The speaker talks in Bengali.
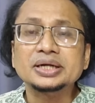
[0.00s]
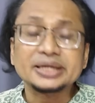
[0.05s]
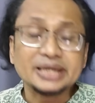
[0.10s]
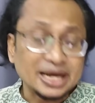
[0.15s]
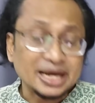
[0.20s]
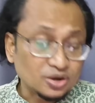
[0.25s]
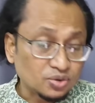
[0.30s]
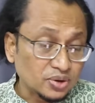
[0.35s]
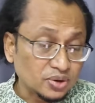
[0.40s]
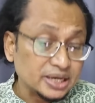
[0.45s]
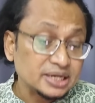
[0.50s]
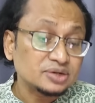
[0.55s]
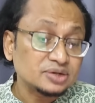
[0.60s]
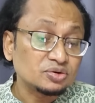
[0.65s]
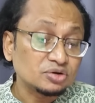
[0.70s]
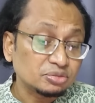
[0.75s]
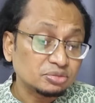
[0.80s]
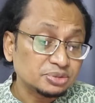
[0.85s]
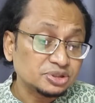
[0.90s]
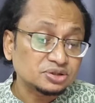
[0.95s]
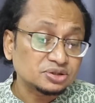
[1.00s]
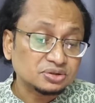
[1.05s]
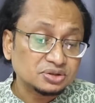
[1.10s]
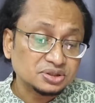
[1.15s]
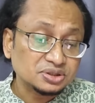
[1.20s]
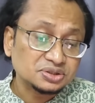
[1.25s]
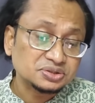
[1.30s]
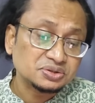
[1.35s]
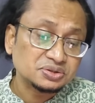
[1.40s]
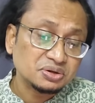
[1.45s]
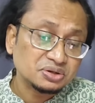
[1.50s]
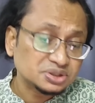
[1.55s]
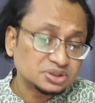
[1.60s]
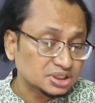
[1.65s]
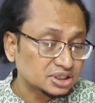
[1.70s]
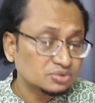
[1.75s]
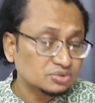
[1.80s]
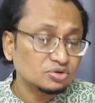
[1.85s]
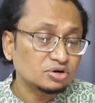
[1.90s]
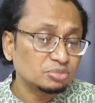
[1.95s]
কেন এইগুলো বিতর্কিত ছিল
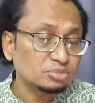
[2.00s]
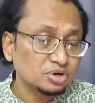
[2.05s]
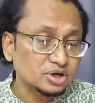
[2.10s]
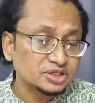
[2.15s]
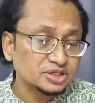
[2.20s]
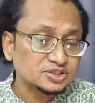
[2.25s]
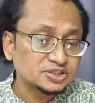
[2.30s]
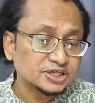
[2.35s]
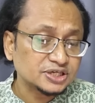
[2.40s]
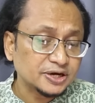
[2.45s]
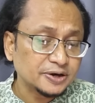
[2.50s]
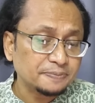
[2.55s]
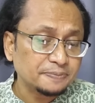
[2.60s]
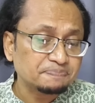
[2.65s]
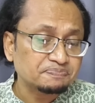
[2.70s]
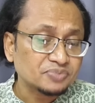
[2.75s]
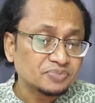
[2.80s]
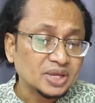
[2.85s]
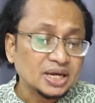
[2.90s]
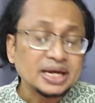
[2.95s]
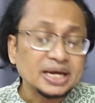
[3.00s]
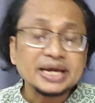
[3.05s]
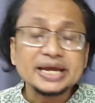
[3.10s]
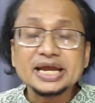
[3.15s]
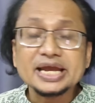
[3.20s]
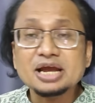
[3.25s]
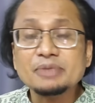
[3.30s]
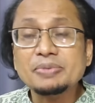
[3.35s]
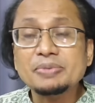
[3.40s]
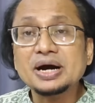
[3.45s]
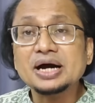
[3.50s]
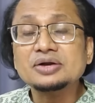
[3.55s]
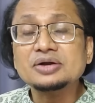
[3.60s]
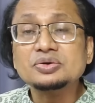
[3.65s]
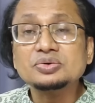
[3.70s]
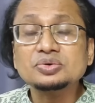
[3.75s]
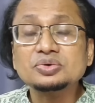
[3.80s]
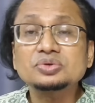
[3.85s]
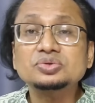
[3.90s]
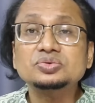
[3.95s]
সেগুলো বলেছেন এবার
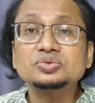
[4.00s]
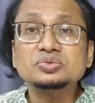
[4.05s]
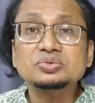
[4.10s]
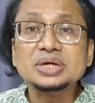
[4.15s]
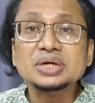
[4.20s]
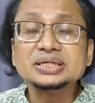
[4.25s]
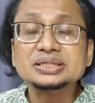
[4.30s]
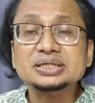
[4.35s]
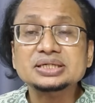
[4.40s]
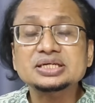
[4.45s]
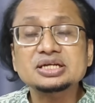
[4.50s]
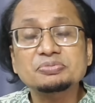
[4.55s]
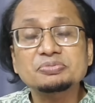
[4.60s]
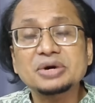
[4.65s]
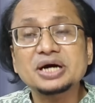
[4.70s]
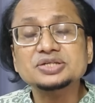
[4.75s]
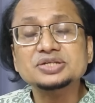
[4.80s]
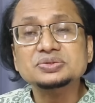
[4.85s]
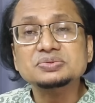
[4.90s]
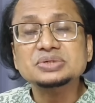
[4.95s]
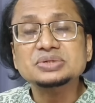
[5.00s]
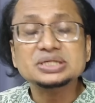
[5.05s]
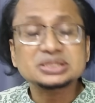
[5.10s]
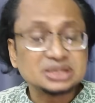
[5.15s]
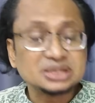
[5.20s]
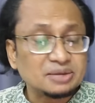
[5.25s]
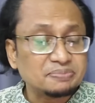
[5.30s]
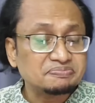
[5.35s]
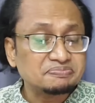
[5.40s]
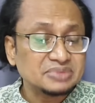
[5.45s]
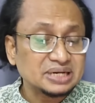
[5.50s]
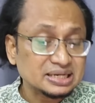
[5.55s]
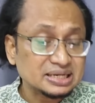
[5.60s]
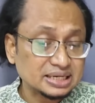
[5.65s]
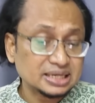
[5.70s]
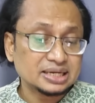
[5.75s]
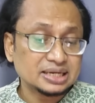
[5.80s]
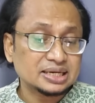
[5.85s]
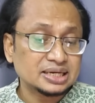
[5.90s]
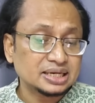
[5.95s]
নতুন একটা নির্বাচনকে সামনে
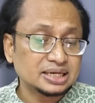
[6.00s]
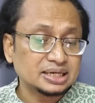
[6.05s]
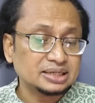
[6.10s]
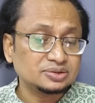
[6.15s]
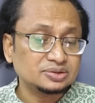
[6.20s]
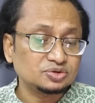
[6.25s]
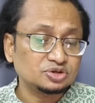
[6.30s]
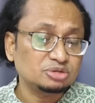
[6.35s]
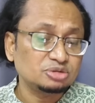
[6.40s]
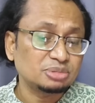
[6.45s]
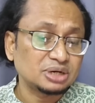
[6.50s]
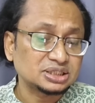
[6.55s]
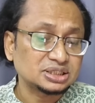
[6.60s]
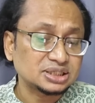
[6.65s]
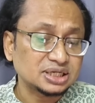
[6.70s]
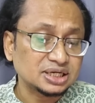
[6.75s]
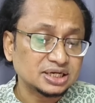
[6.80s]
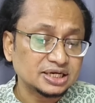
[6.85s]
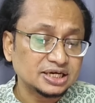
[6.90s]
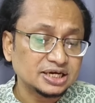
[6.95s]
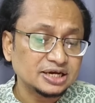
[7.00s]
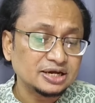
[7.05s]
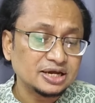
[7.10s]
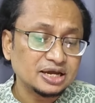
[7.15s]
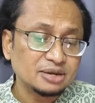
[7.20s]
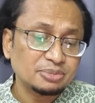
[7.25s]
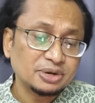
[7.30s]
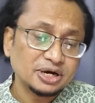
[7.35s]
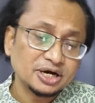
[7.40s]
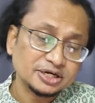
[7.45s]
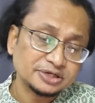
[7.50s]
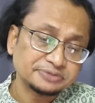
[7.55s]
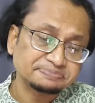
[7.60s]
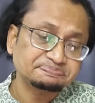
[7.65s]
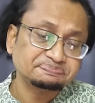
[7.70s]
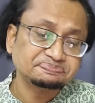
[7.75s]
রেখে দুই মাস আগে এবার